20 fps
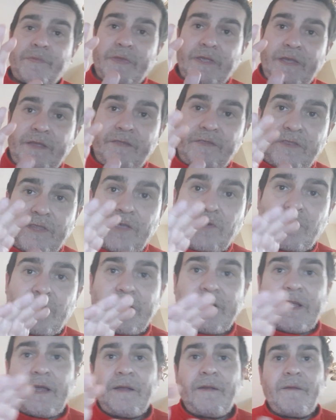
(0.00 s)
en
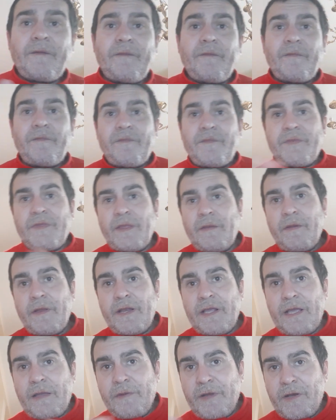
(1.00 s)
teoría,
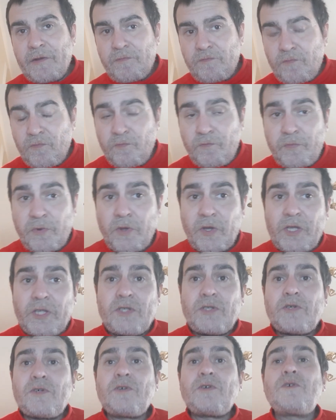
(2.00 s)
debería haber un
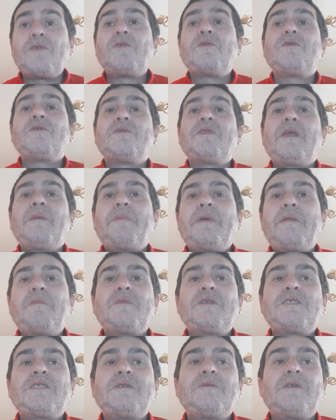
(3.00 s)
poquito de
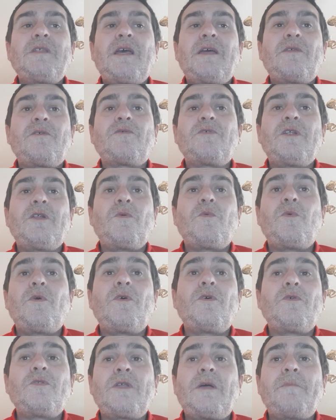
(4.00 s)
permisividad con el
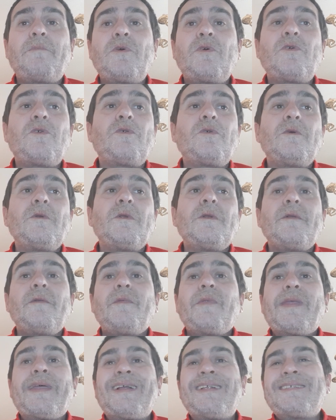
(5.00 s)
juego. Tampoco
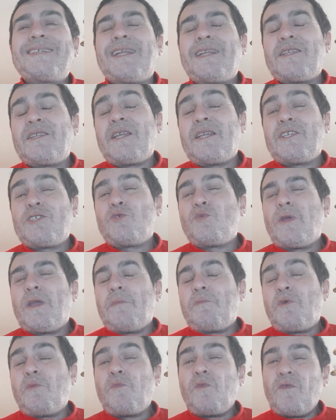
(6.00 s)
el Sanetien es un
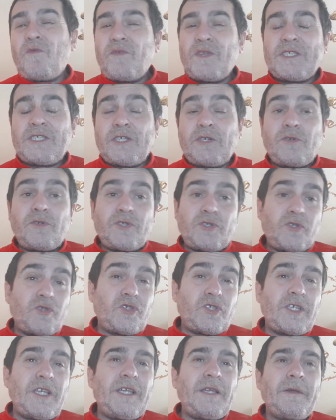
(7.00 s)
equipo muy físico, eso
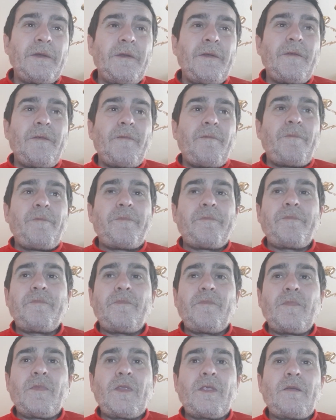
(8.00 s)
sí,
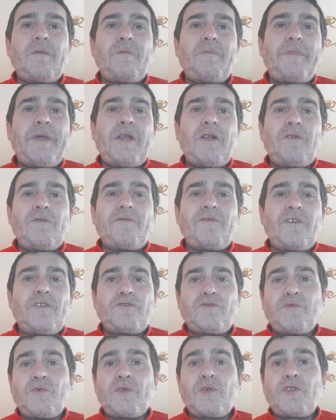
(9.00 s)
mm, pero el
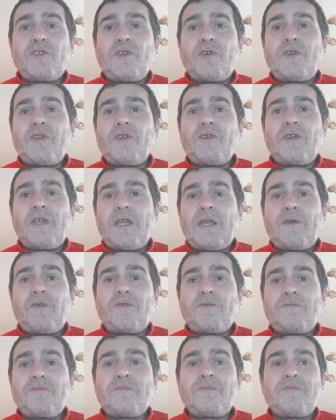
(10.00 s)
Wolfsburgo yo creo que
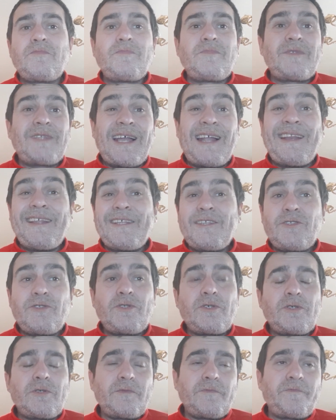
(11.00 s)
con
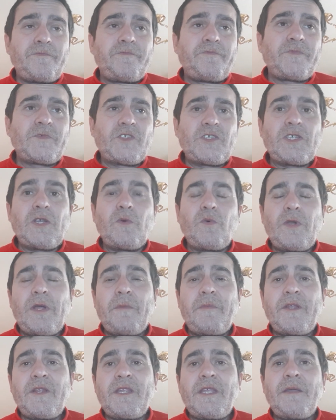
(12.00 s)
talento
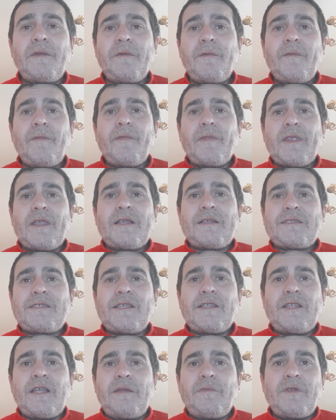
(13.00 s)
seguramente
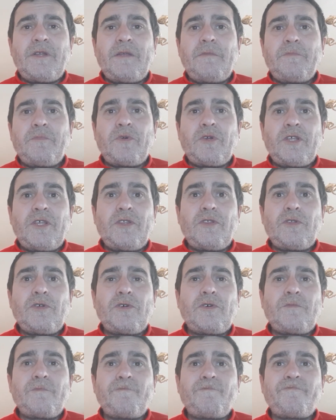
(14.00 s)
se termine
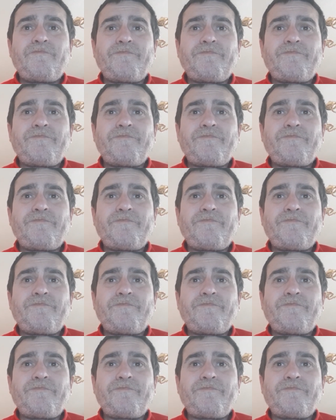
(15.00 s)
imponiendo